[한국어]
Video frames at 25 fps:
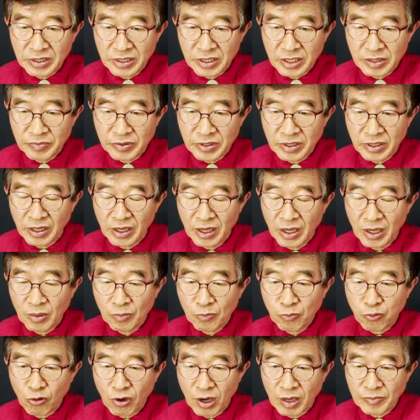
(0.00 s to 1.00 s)
팁을
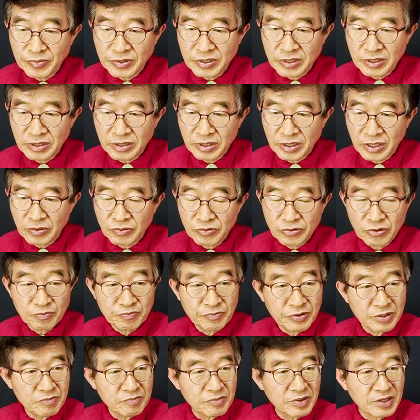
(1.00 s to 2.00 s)
포함시는 경우도
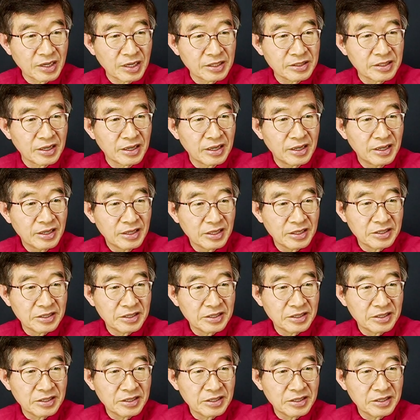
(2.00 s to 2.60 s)
빈번하다.